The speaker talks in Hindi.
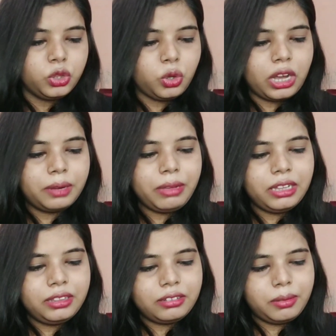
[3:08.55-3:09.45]
तो अगर मैं
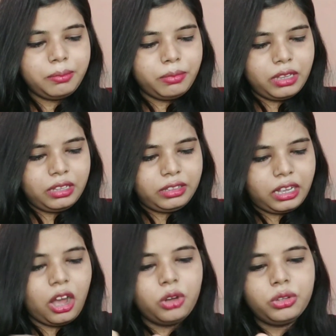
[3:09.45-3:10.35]
अंदर से
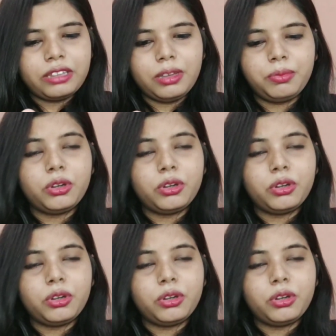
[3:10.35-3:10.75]
दिखाऊँ कैसा